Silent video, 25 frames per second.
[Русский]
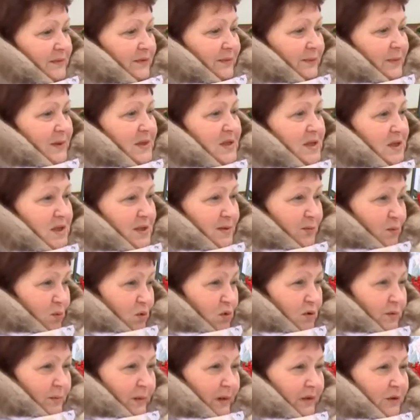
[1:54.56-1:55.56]
вместе с
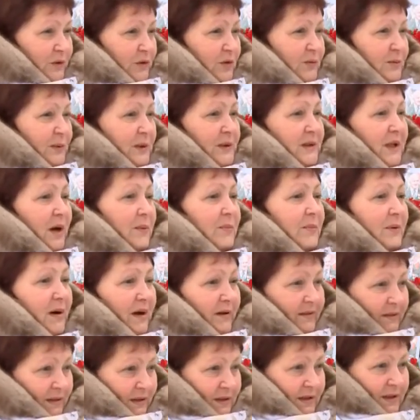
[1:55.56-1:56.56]
мужем, который был
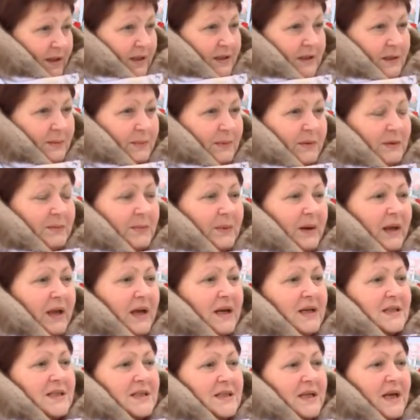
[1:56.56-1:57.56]
направлен на это
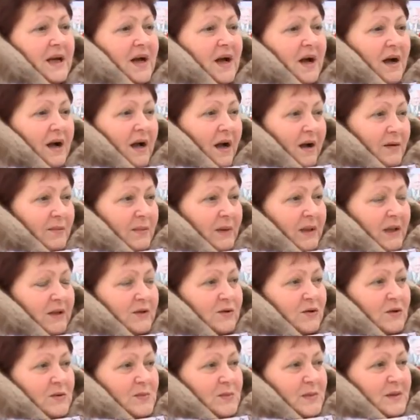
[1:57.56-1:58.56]
предприятие как
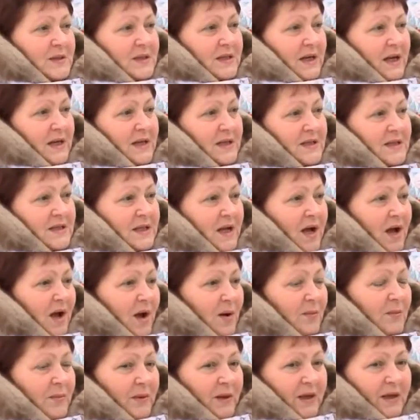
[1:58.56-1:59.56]
молодой специалист,
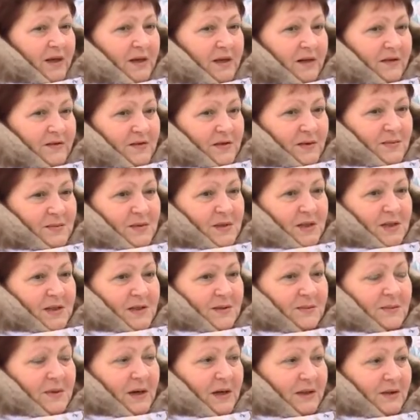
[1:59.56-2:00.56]
приехали в
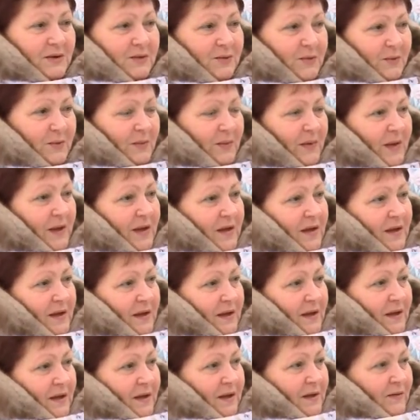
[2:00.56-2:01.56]
1973 году.
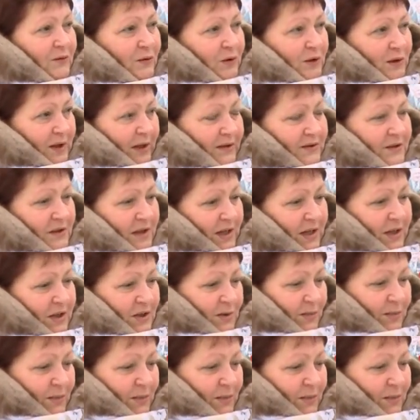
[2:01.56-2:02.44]
И вот та встреча